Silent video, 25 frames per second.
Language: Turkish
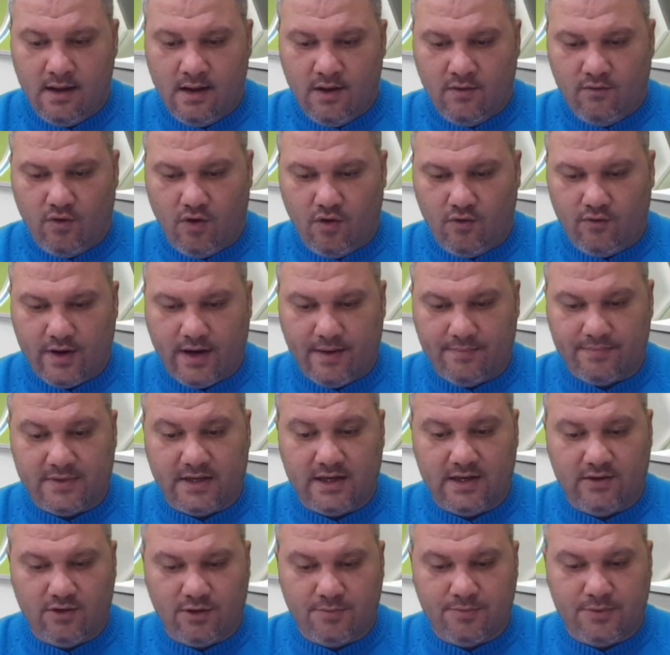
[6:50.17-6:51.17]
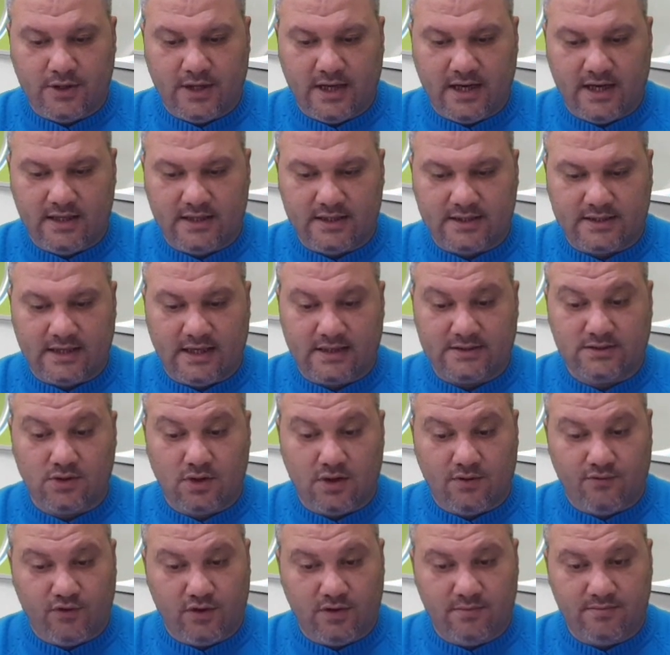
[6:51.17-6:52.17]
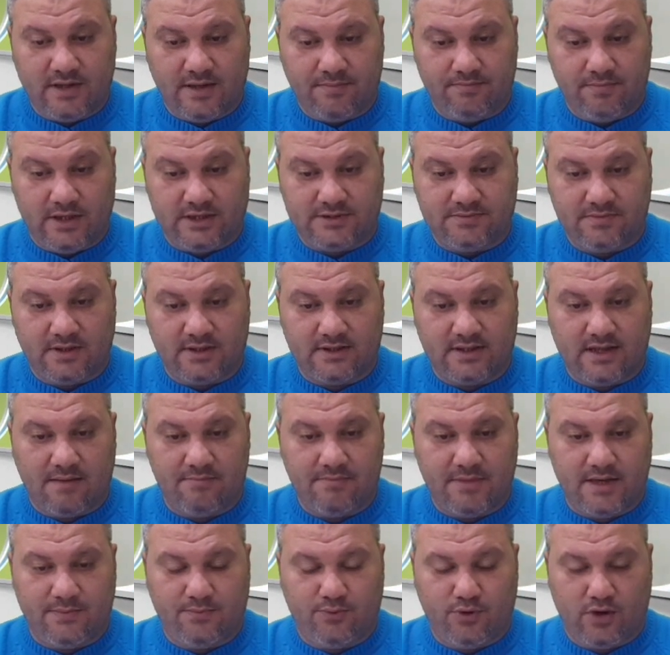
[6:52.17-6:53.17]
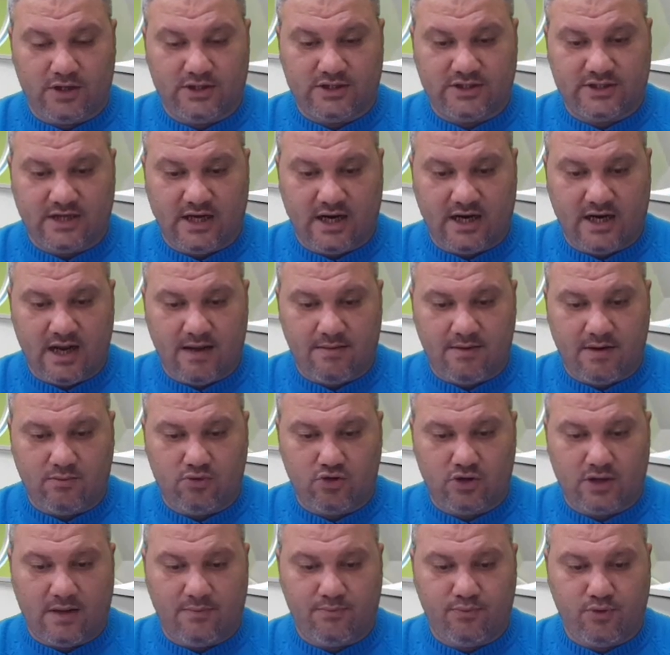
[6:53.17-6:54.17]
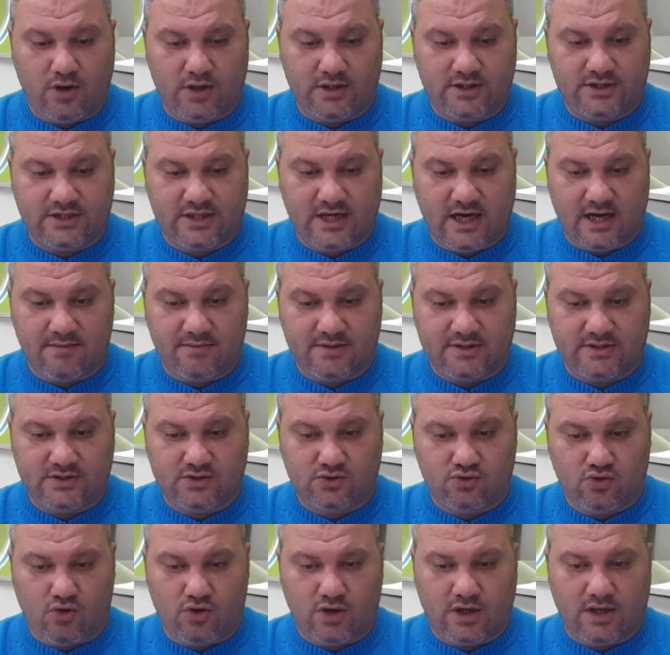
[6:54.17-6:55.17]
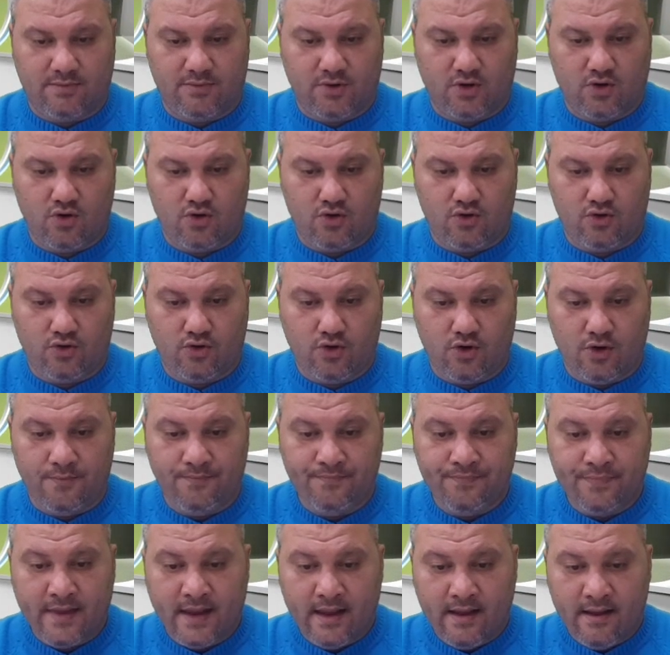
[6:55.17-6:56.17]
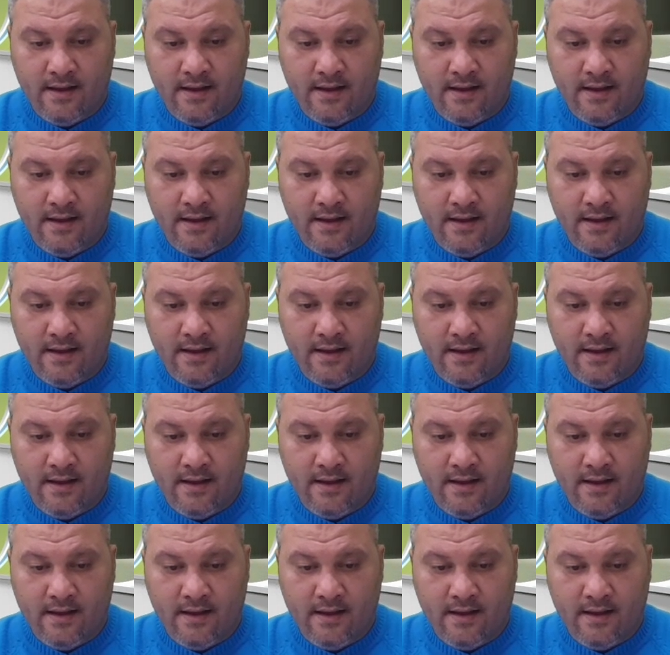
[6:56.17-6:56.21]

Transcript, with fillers: Wolverhampton Liverpool'a yenildikten sonra Fulham deplasmanından 1 puan çıkardı ama buradan puan çıkarması zor gibi görünüyor.